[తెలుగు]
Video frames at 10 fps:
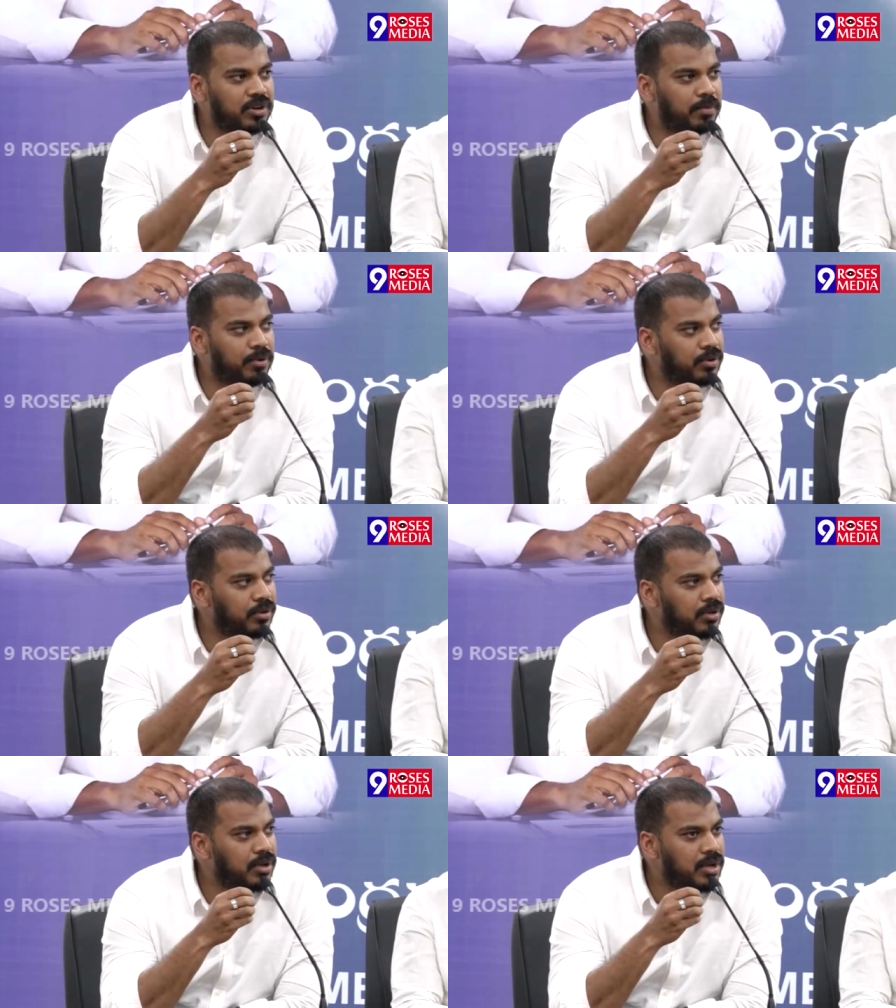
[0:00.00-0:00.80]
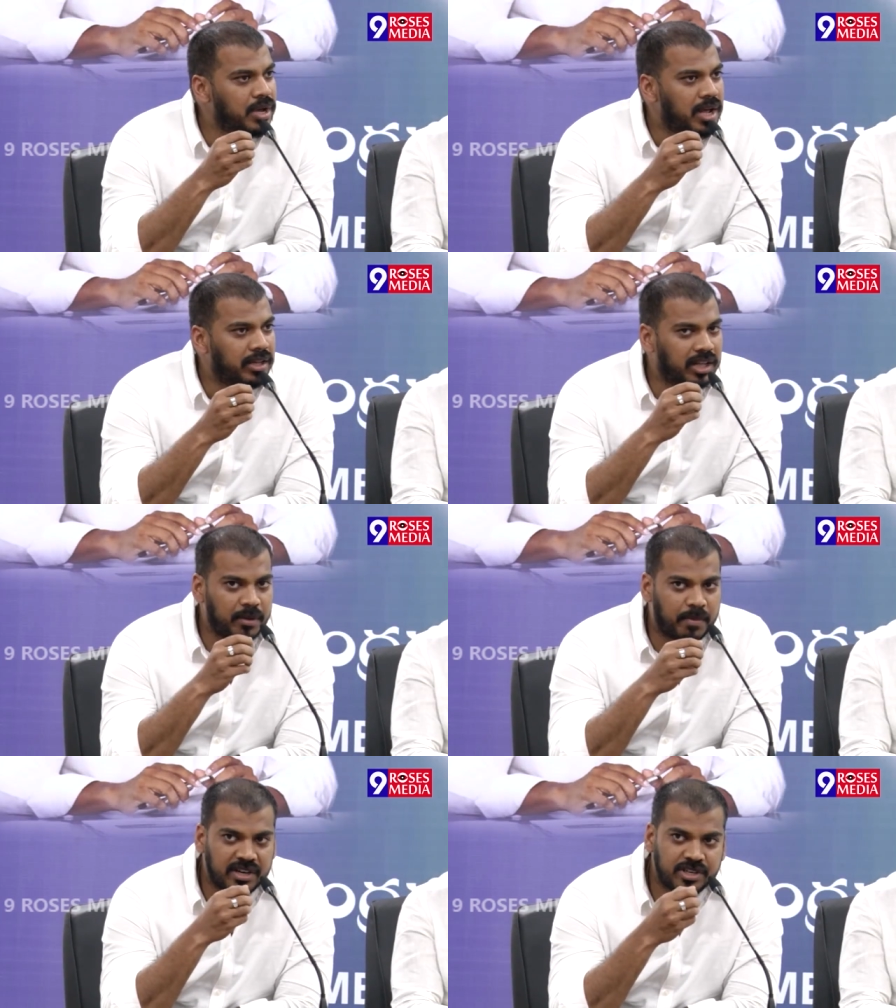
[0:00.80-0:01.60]
ఉన్నప్పుడు
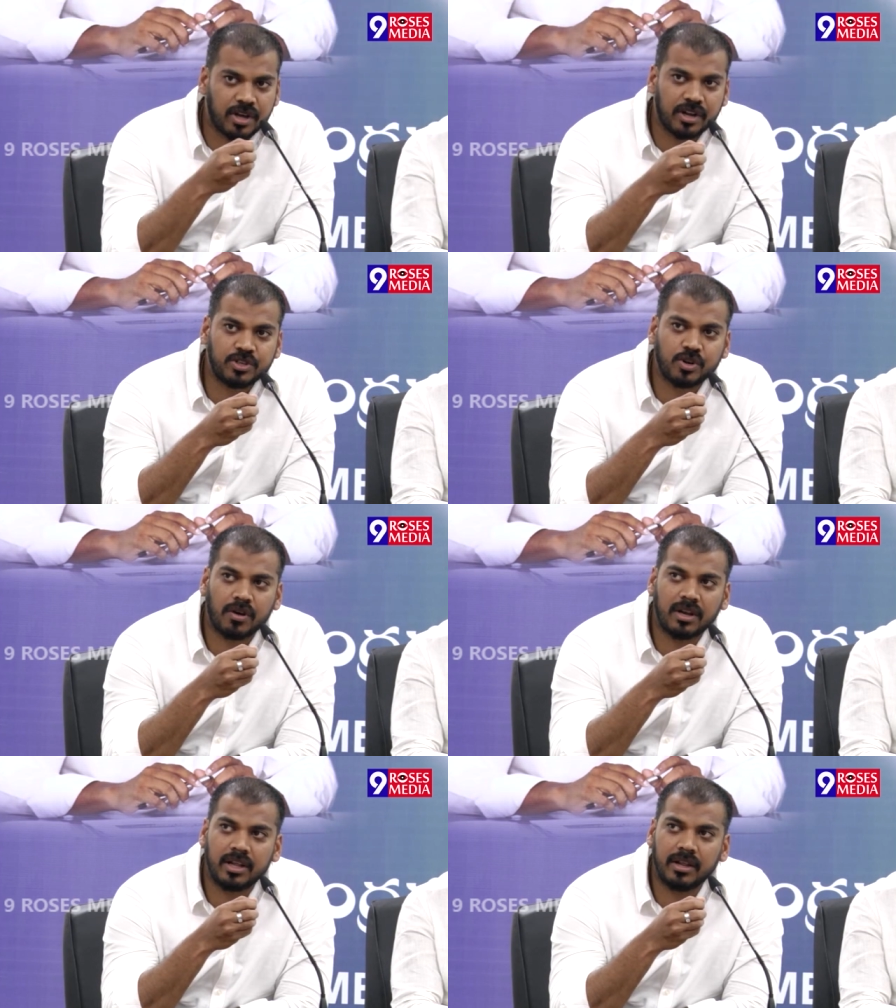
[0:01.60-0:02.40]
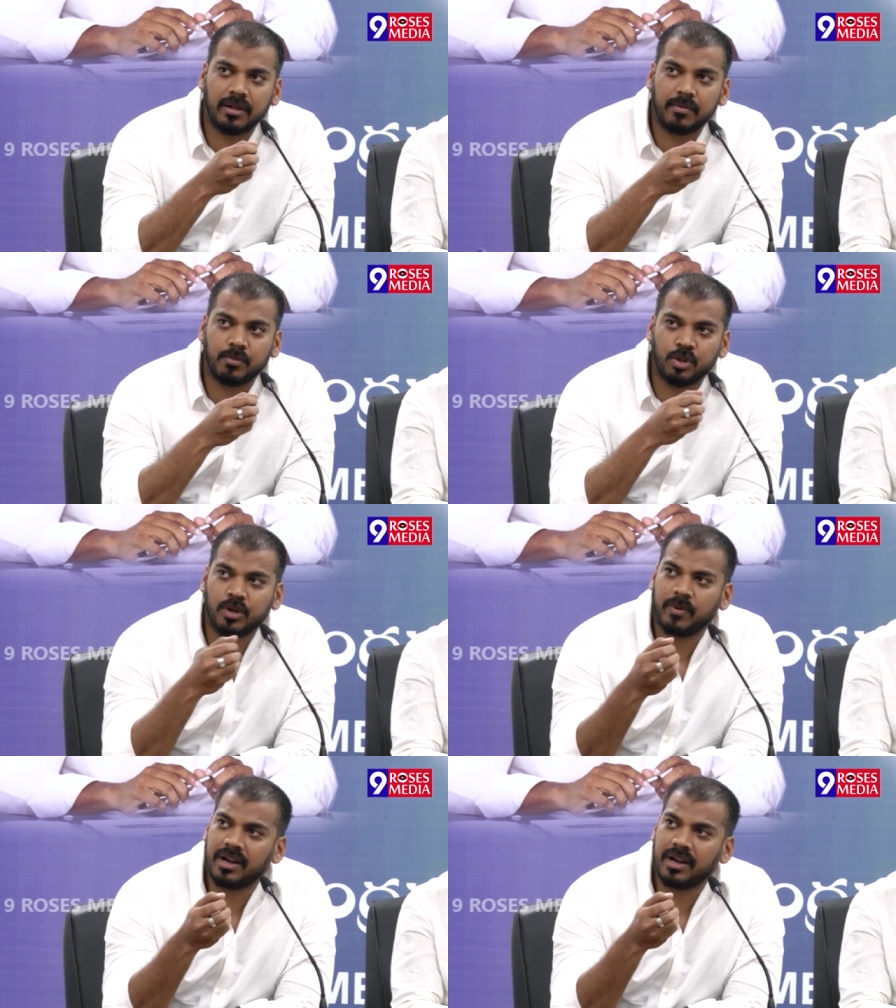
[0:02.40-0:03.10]
దాన్ని పరిష్కరించుకోవాలని ముందుకు